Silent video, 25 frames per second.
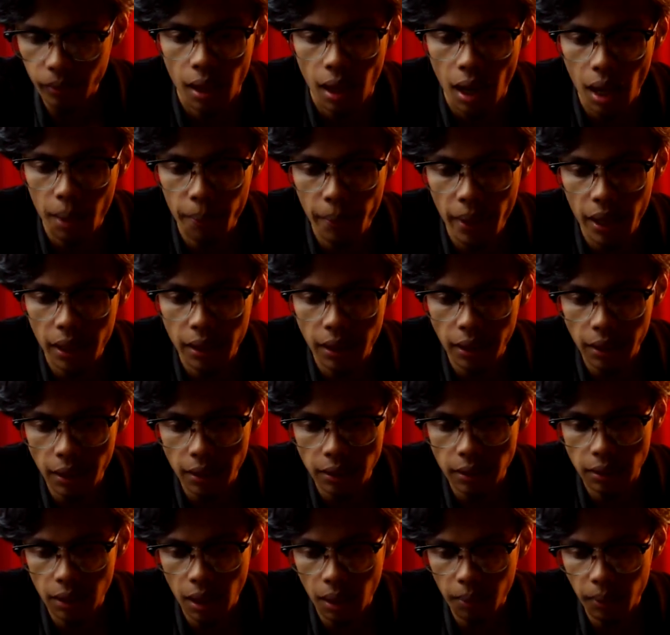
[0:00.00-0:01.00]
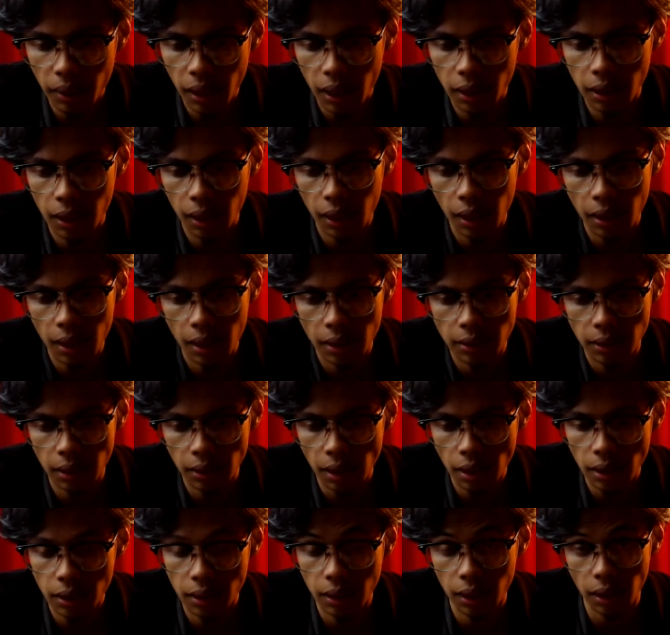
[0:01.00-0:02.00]
Apa ada yang sedang mengadakan
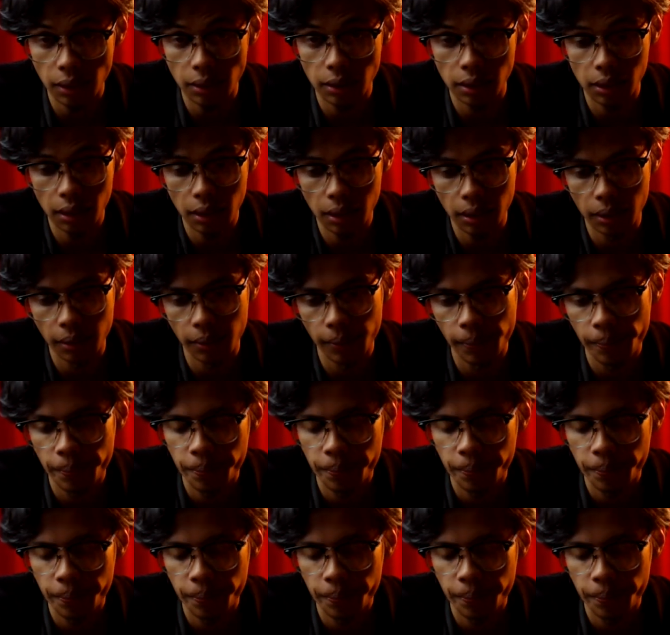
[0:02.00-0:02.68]
hajatan di dekat sini?